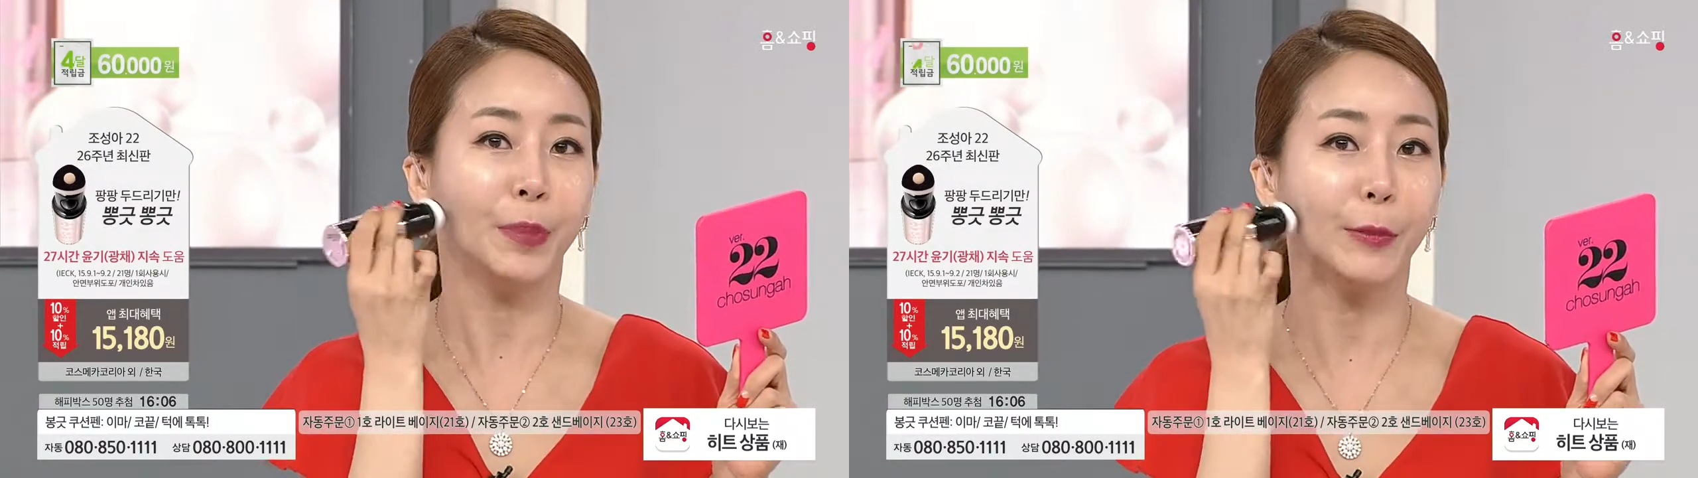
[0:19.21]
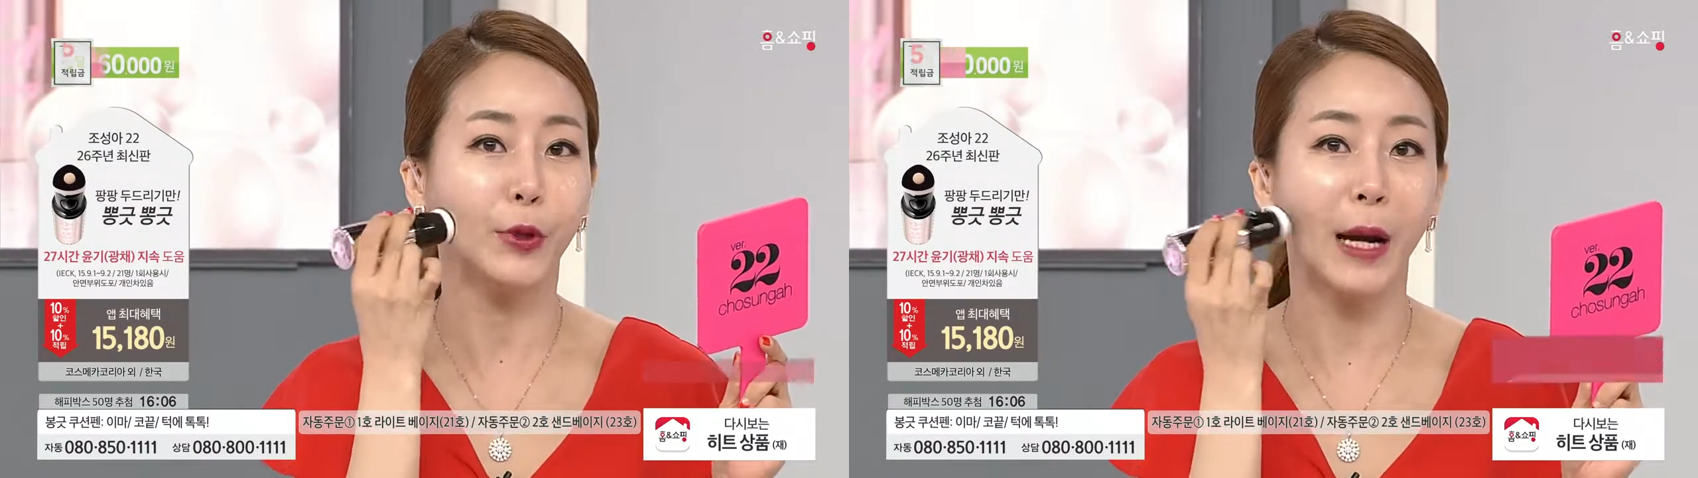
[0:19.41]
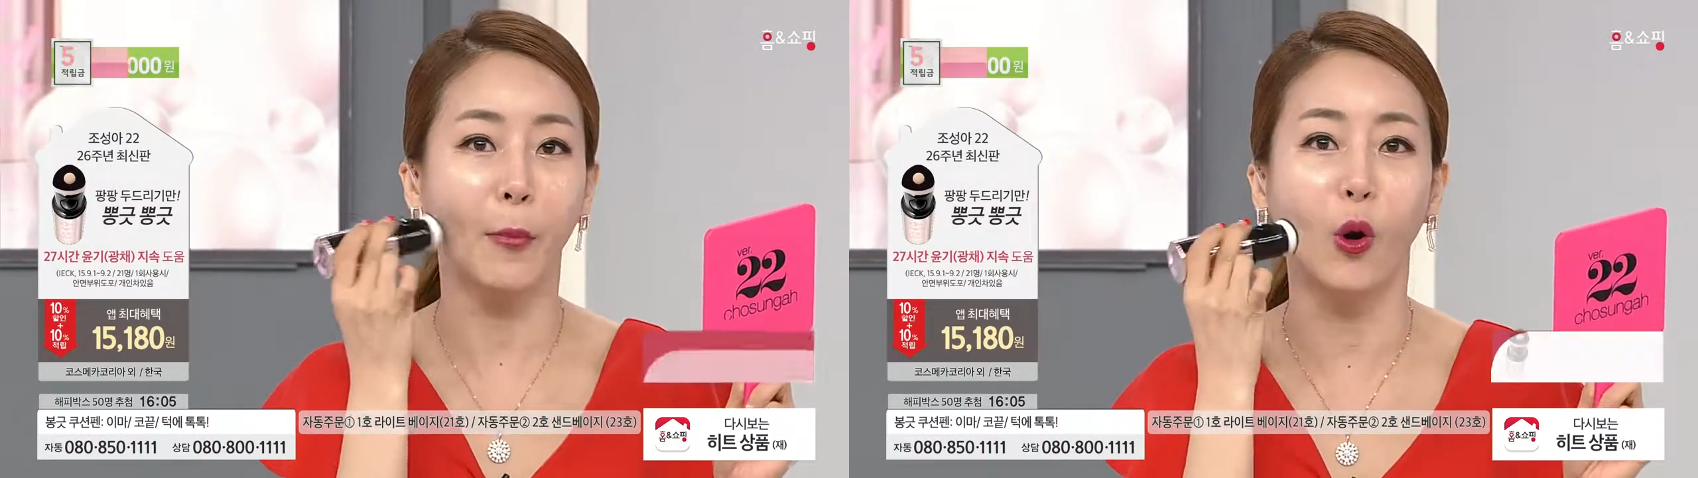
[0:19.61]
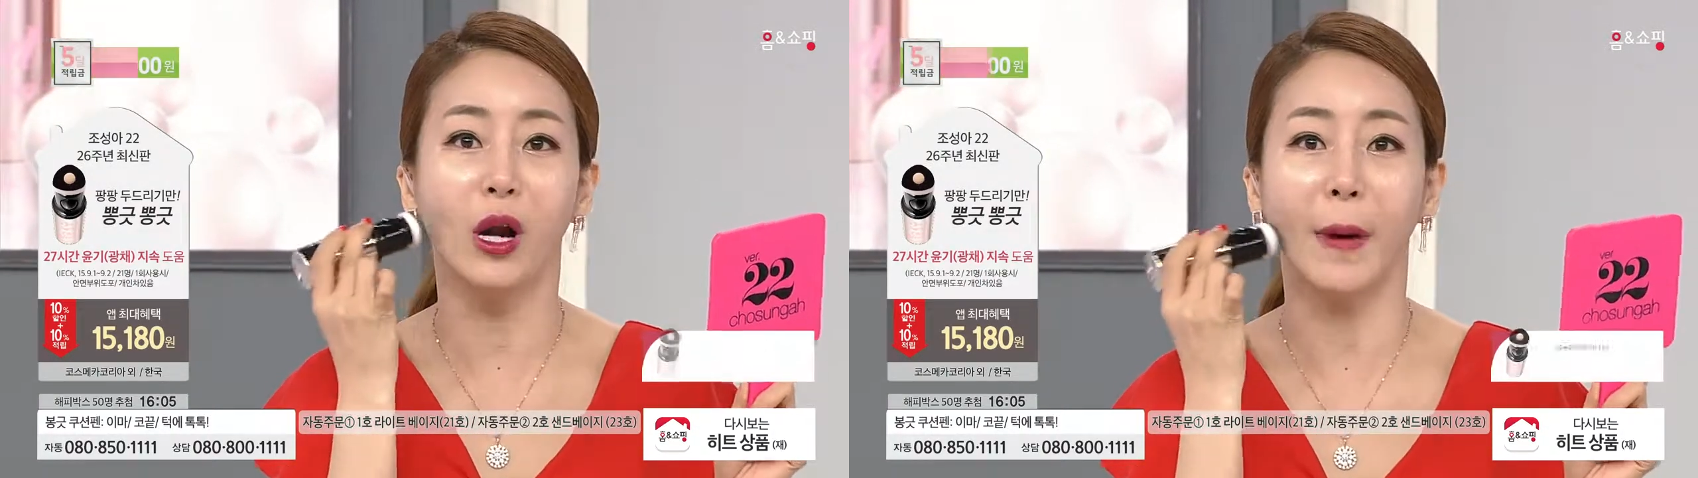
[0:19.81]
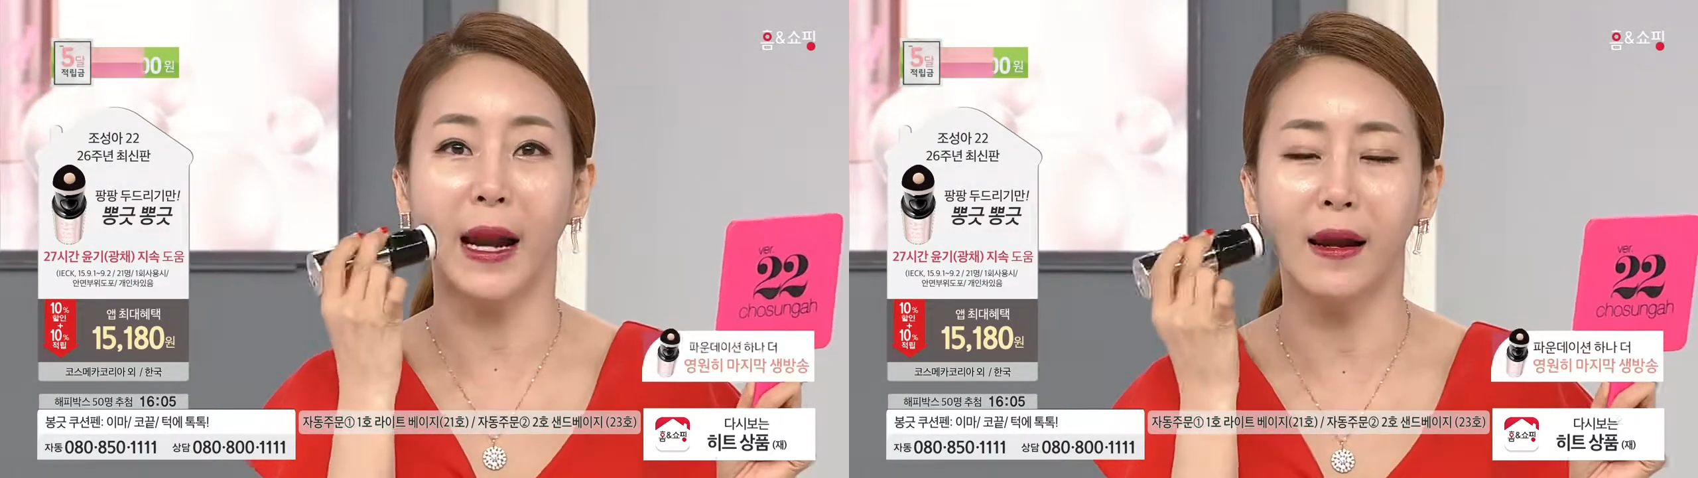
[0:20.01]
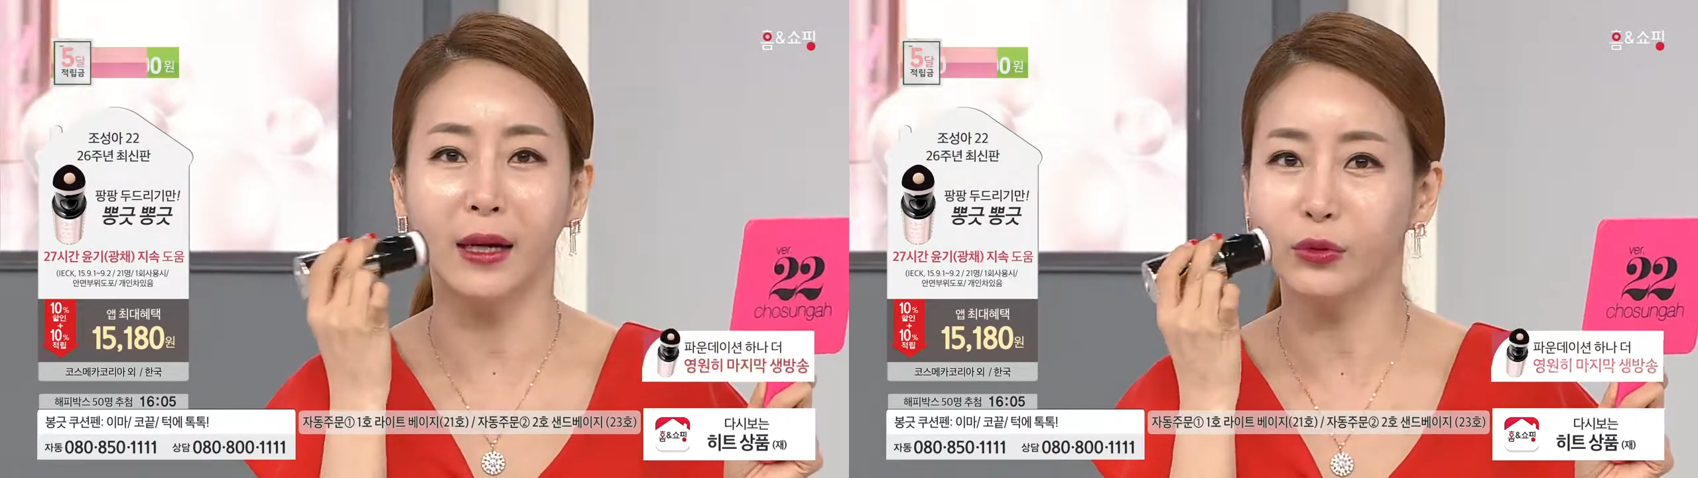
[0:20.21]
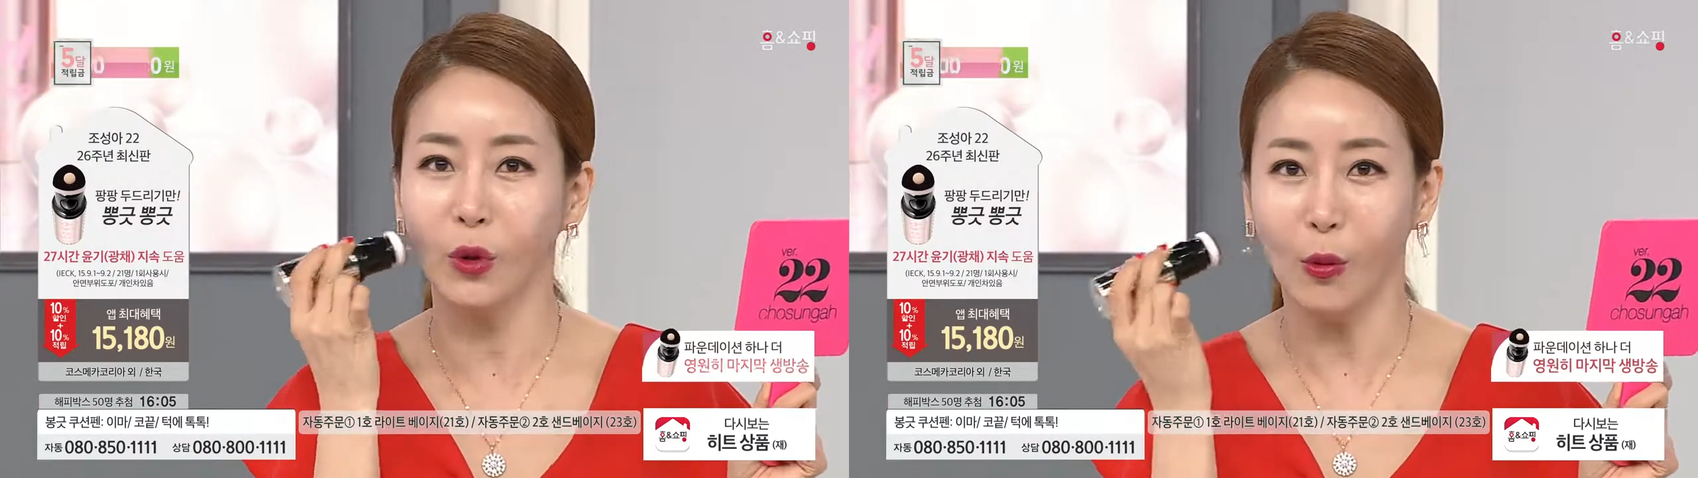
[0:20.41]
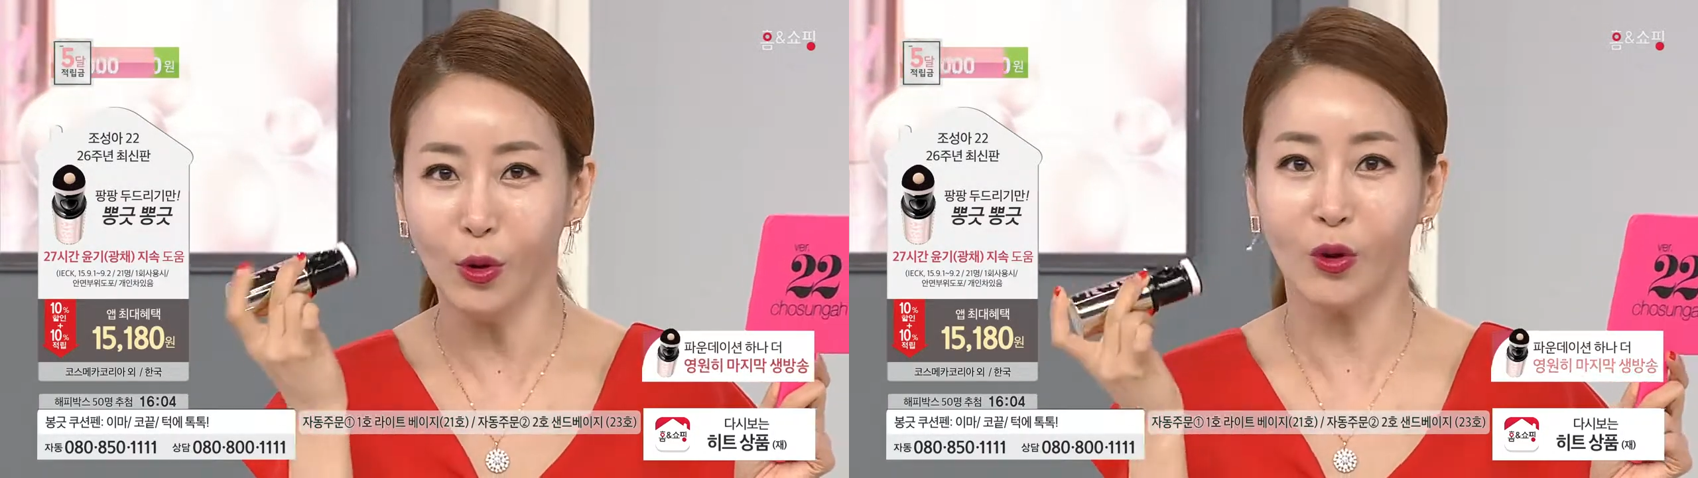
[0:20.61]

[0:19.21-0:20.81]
피부가 뭘 발라도 너무